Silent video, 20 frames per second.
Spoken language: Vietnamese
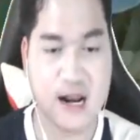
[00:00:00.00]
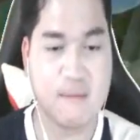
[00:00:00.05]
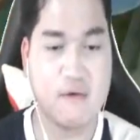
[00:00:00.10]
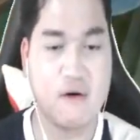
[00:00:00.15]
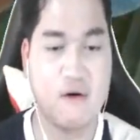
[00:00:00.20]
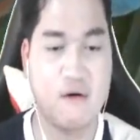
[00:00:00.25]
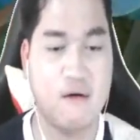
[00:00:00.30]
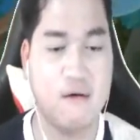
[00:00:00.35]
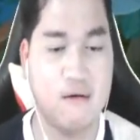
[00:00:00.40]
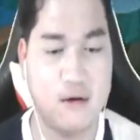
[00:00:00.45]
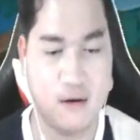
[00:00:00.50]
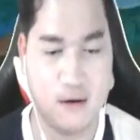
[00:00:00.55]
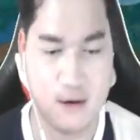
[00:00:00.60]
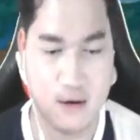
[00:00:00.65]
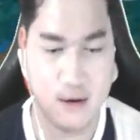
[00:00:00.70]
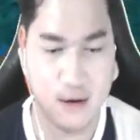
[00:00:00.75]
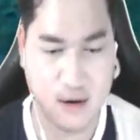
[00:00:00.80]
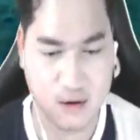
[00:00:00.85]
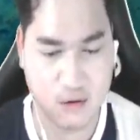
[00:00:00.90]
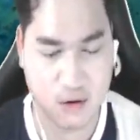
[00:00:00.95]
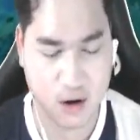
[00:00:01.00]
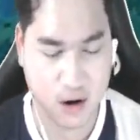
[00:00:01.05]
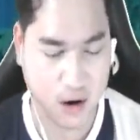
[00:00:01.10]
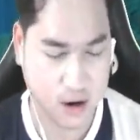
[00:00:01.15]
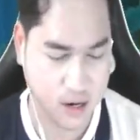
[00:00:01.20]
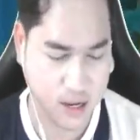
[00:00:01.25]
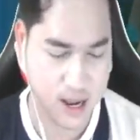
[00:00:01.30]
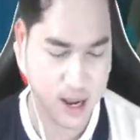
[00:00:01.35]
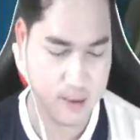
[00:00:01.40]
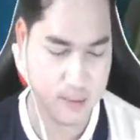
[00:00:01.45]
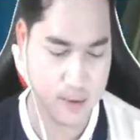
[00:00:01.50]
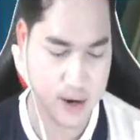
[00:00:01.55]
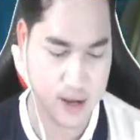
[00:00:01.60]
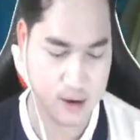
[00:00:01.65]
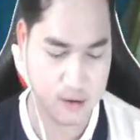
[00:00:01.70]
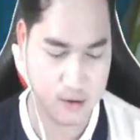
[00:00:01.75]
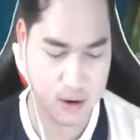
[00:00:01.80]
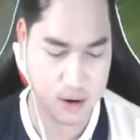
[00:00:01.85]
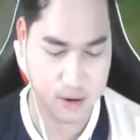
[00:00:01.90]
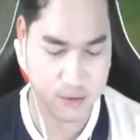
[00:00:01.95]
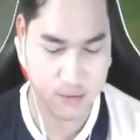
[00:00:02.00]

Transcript: lắp co quạt on đi đấy bây giờ quạt